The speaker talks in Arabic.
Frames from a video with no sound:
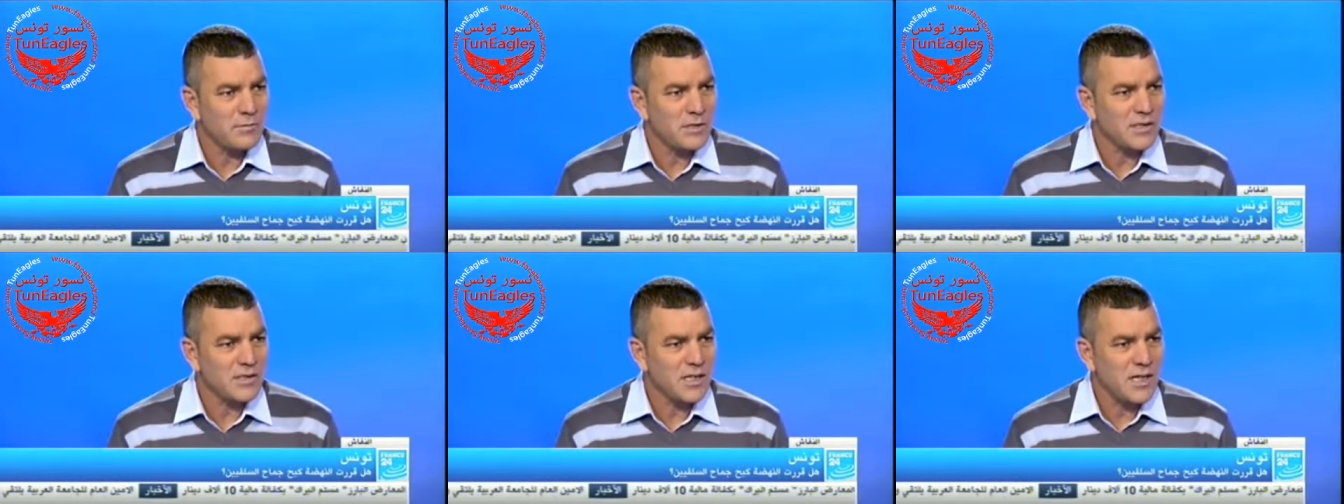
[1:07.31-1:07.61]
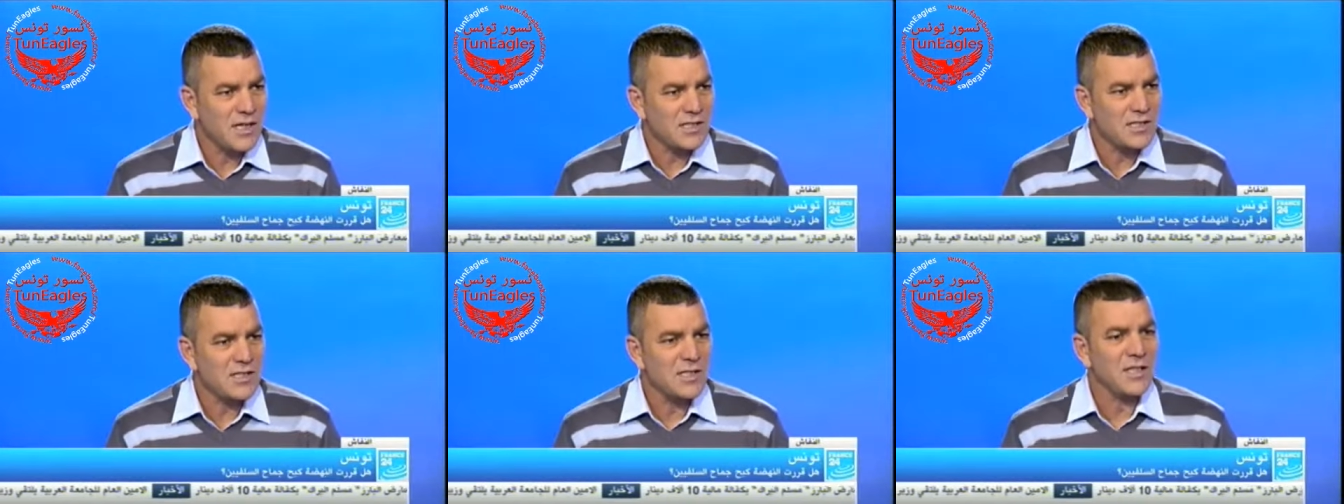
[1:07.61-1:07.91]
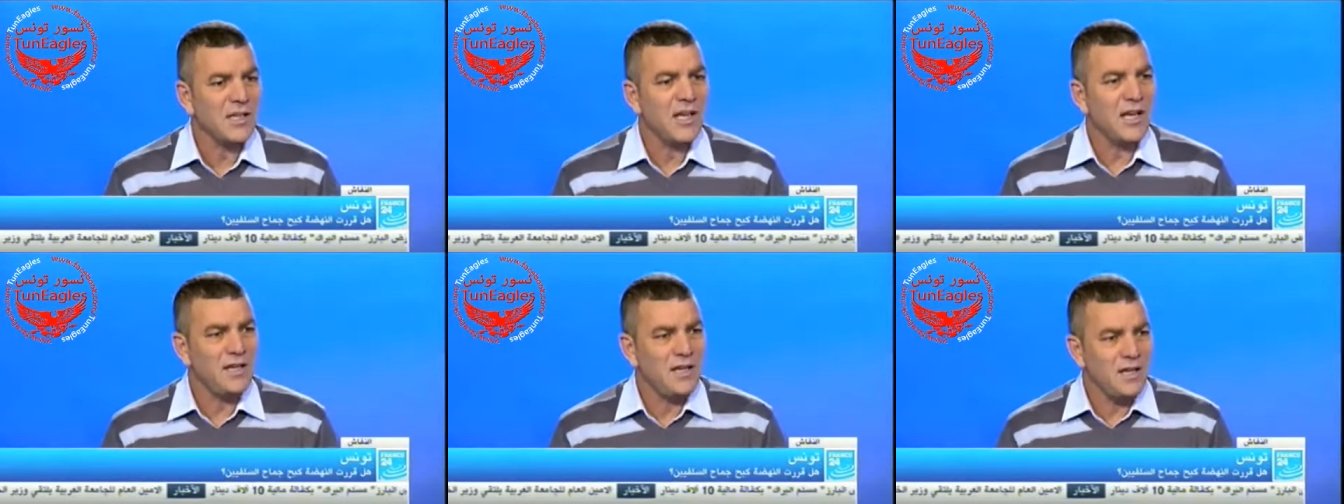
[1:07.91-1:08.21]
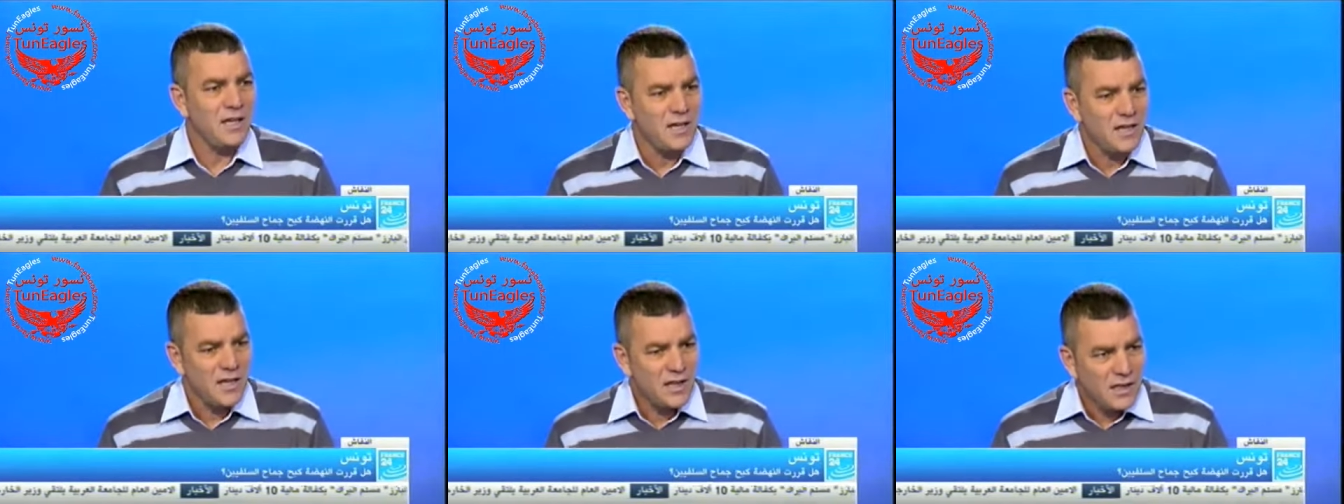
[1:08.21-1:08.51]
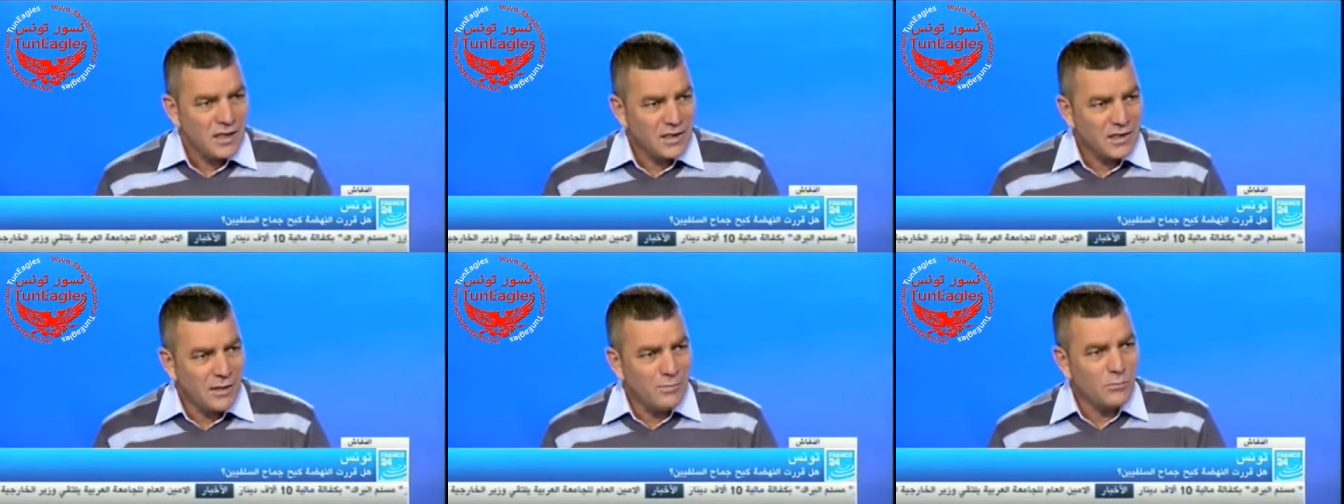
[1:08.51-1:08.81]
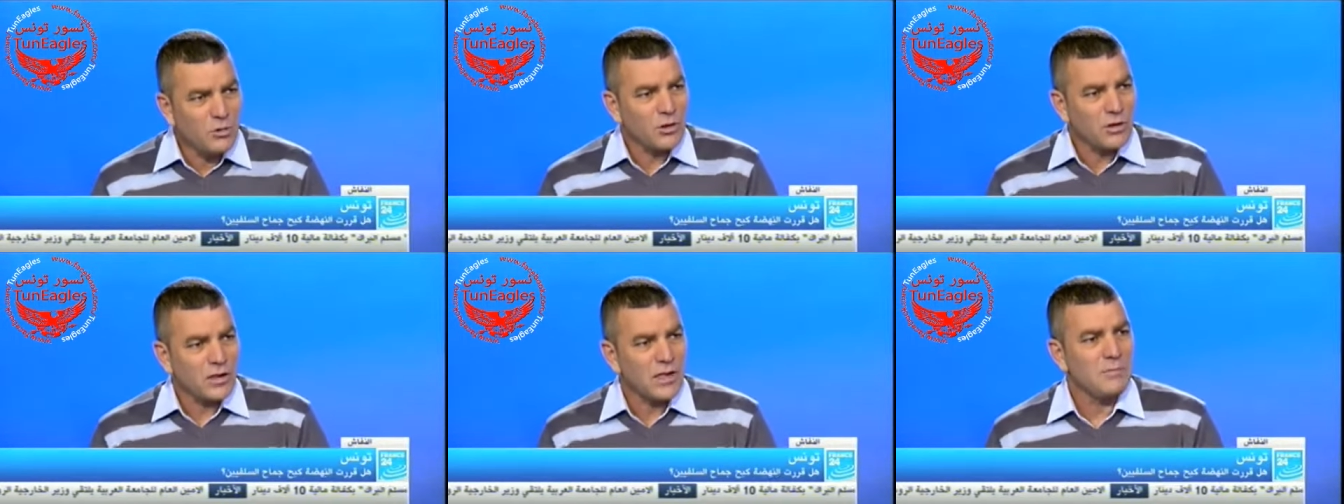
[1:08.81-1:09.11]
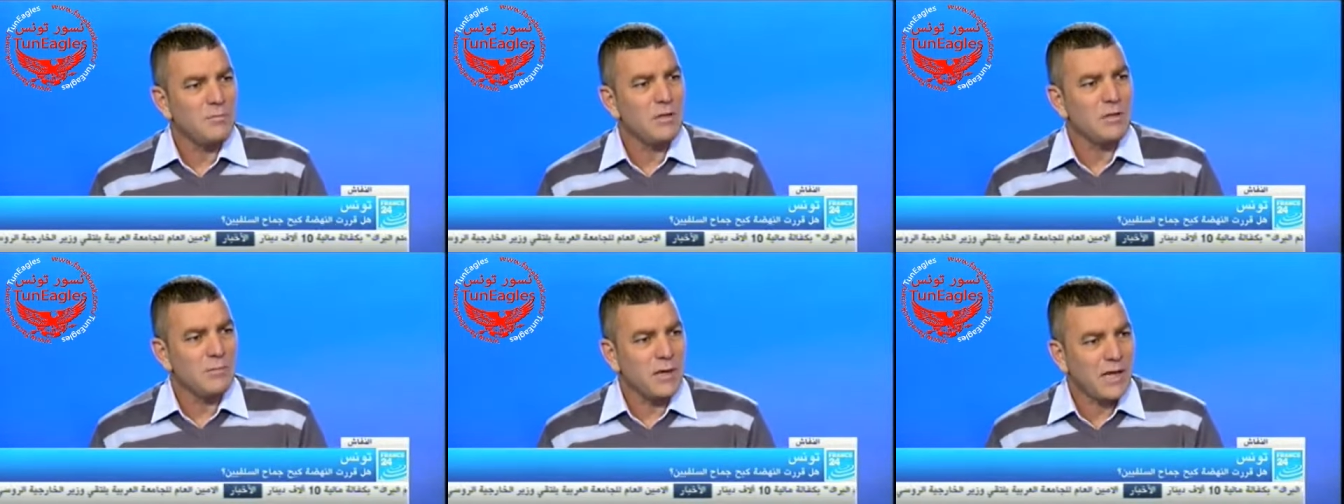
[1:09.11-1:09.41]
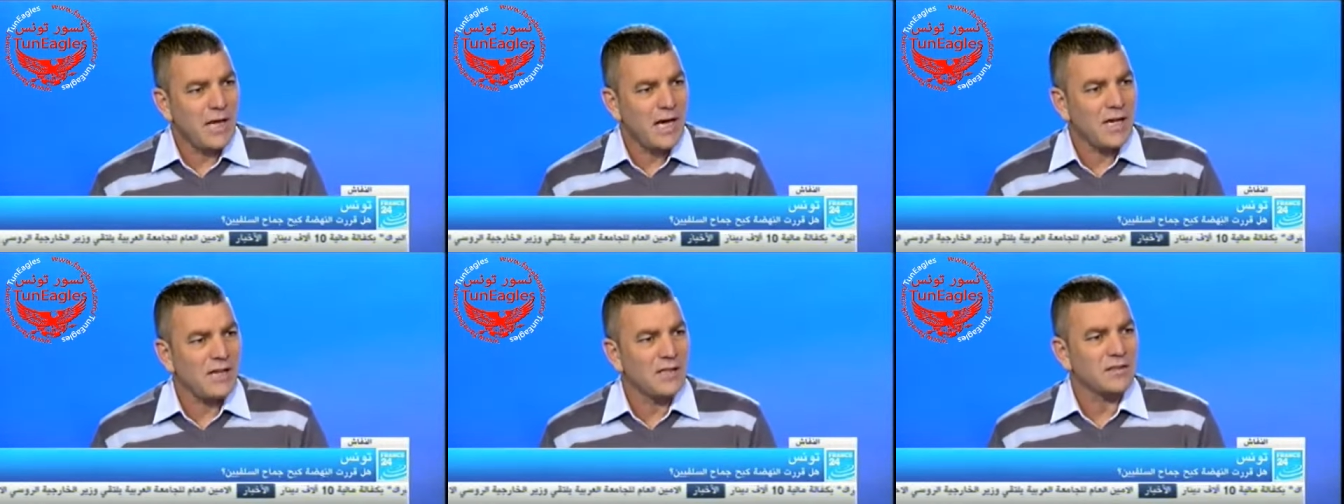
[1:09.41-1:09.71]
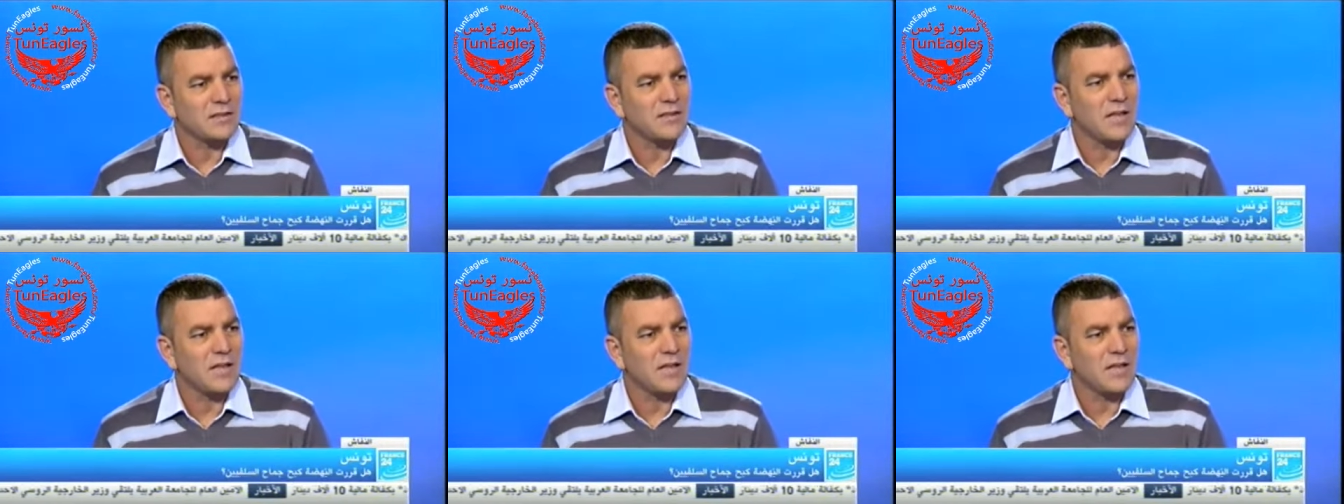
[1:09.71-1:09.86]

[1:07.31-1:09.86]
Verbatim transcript: السياسي كي يمر من مرحلة